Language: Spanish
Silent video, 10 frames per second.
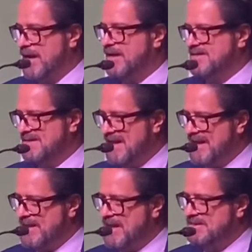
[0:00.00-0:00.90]
a que
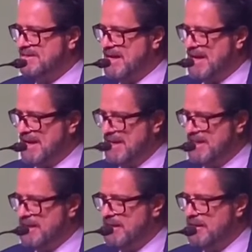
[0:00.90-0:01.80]
Celaya será el
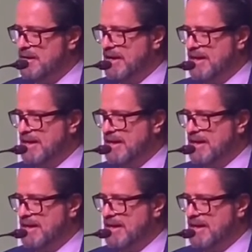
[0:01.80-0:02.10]
líder